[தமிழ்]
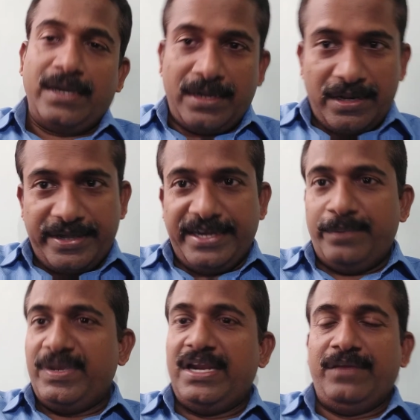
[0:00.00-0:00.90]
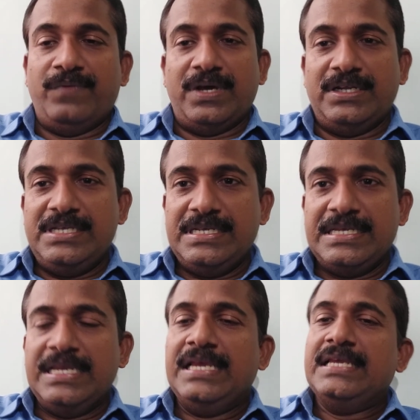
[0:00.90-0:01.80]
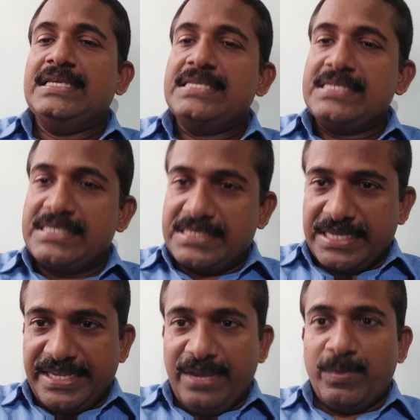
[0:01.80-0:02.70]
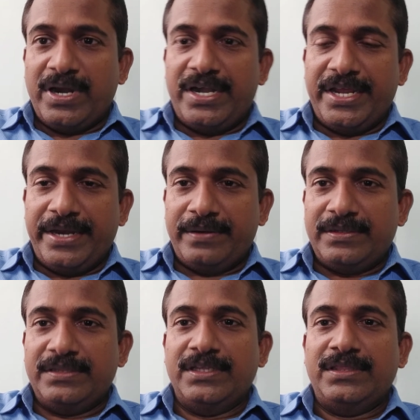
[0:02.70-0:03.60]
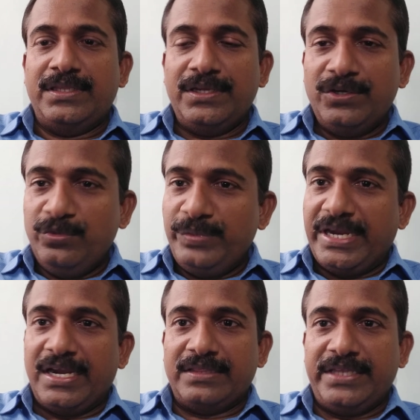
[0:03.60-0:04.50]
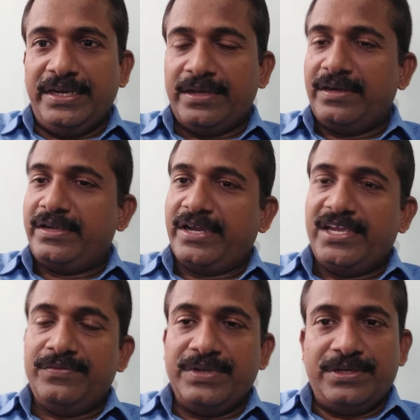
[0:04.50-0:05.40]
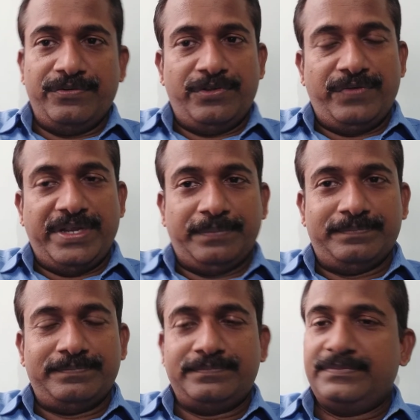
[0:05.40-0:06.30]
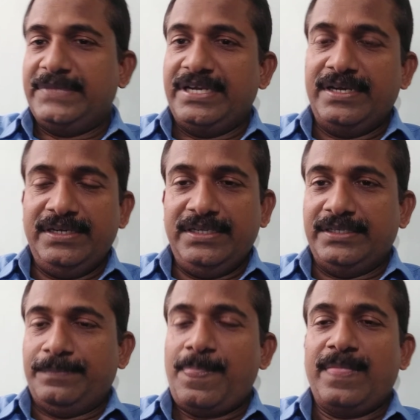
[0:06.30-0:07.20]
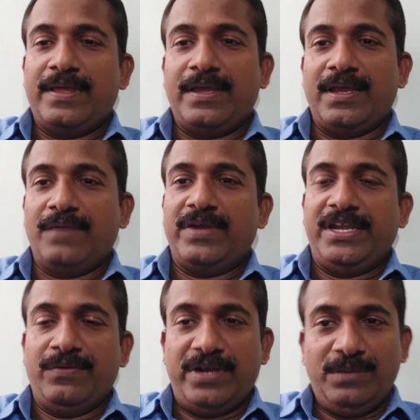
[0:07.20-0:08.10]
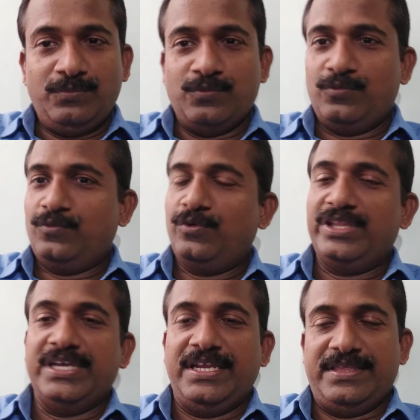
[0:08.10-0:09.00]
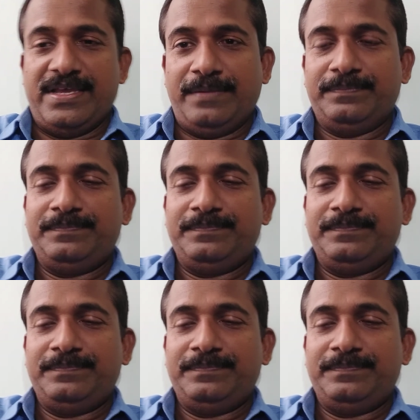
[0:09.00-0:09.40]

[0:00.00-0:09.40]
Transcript: நான் இனிமேல் இவ்வாறு செய்ய மாட்டேன் இந்த திருடும் எண்ணத்தை நான் கைவிட்டு விடுவேன் என்று அவன் இவனிடம் உறுதியளித்தான்